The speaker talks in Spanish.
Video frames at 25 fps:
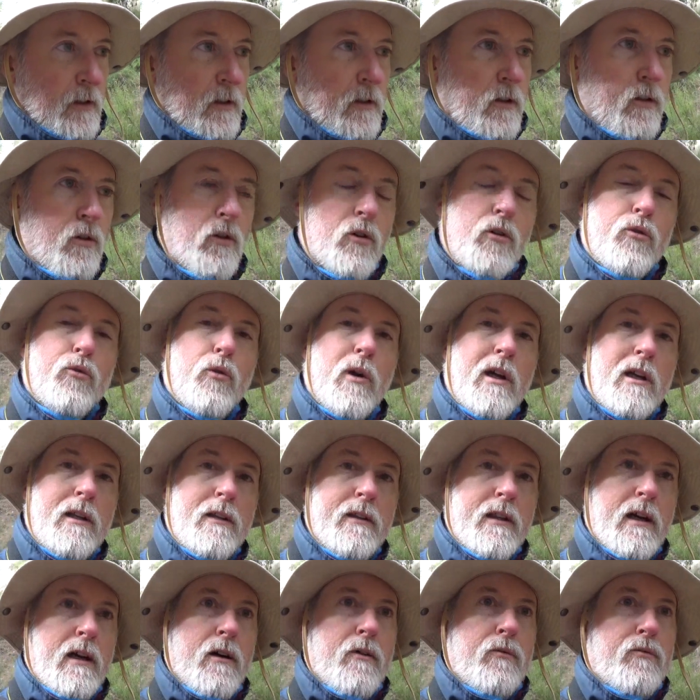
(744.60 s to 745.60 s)
lo cual
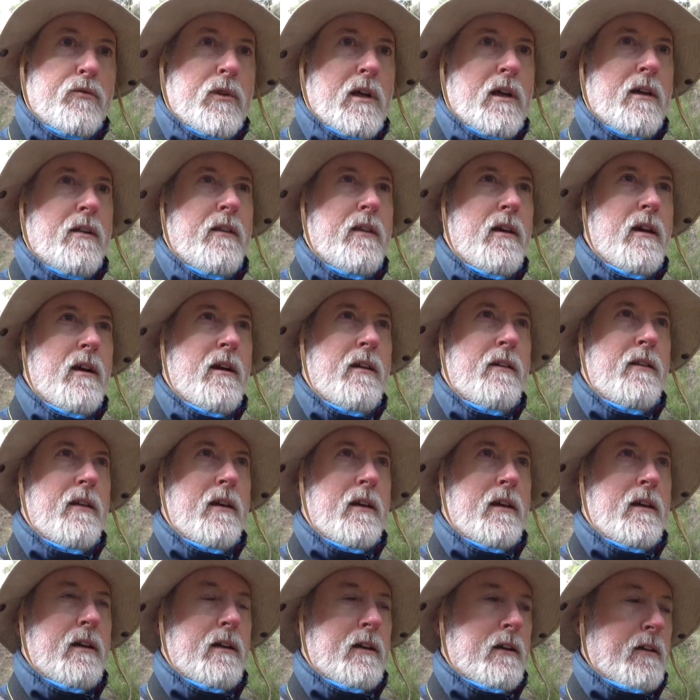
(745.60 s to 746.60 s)
da una idea
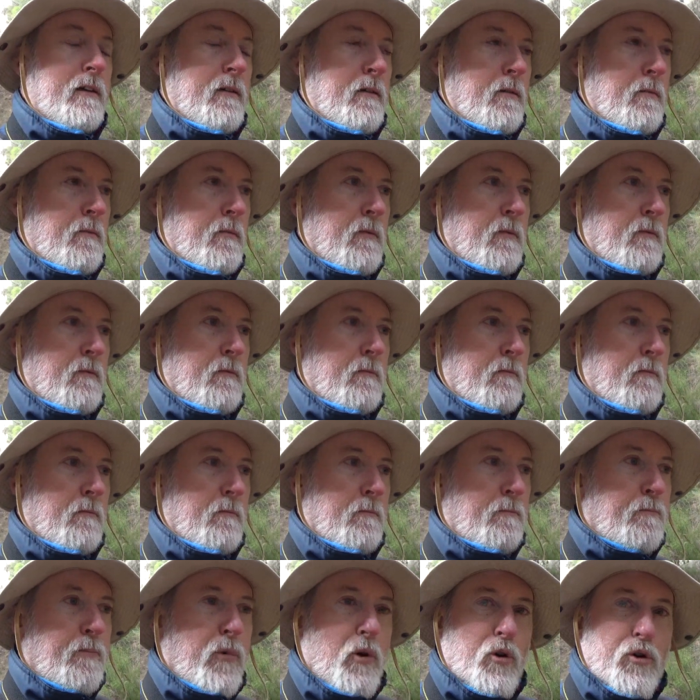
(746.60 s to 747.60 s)
de que
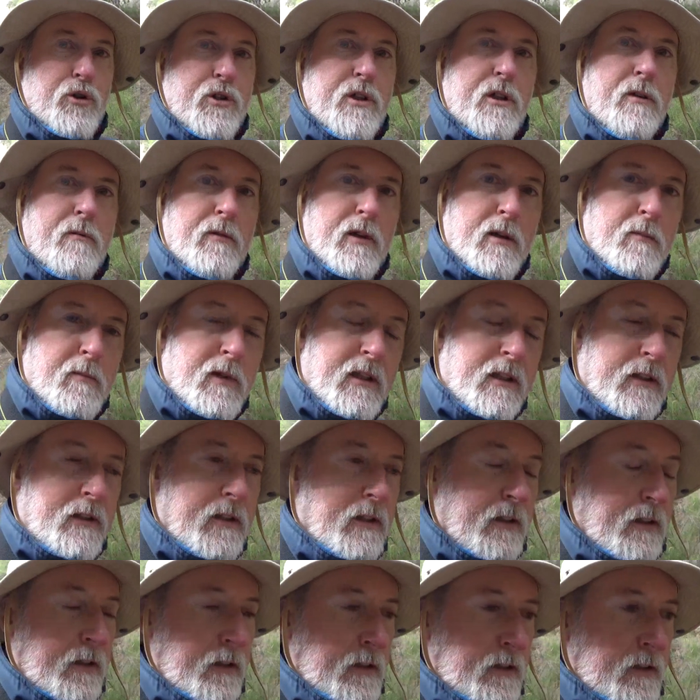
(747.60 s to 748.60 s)

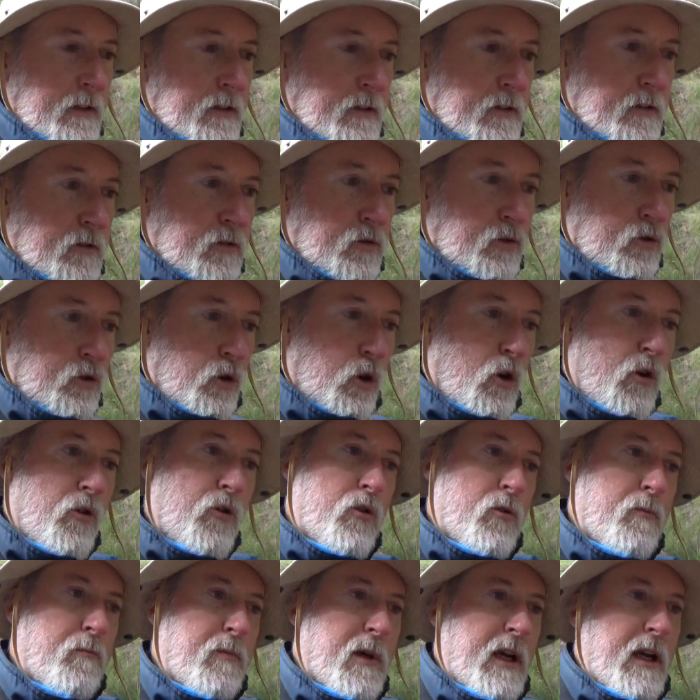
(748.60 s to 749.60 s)
posiblemente
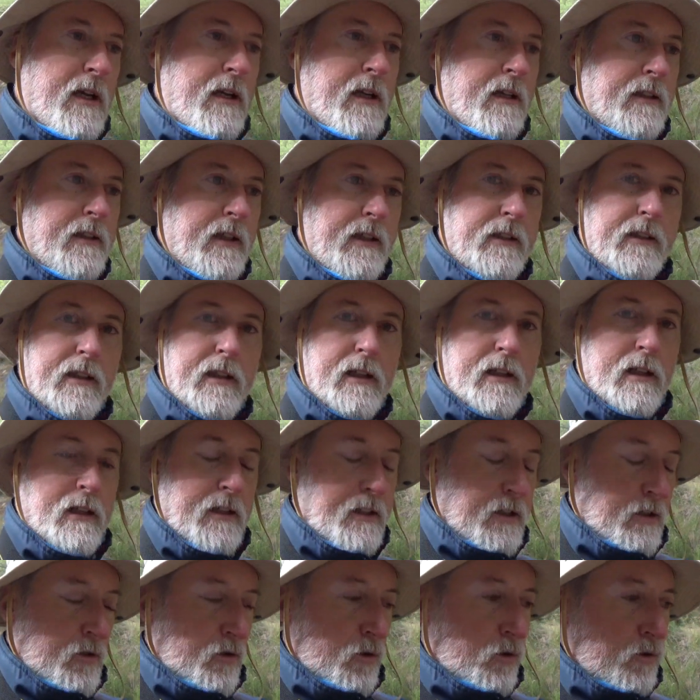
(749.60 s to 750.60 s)
todo el planeta Tierra,
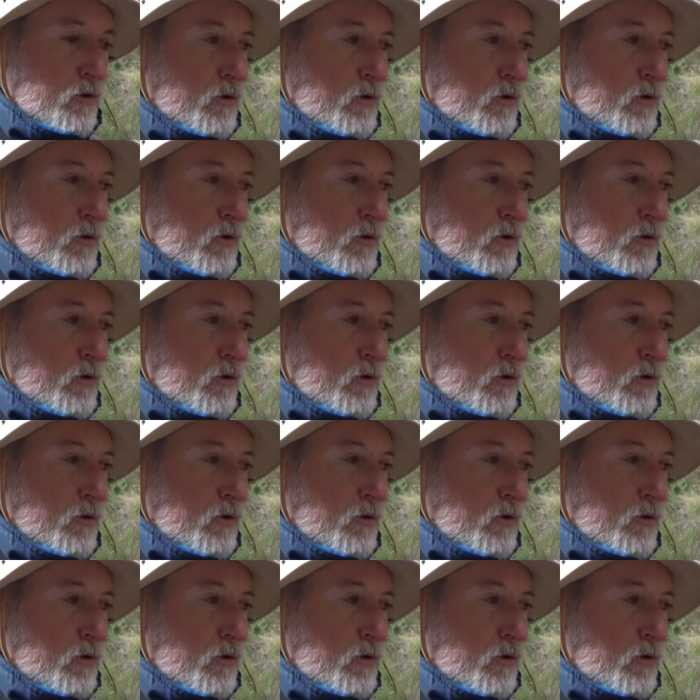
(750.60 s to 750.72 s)
si no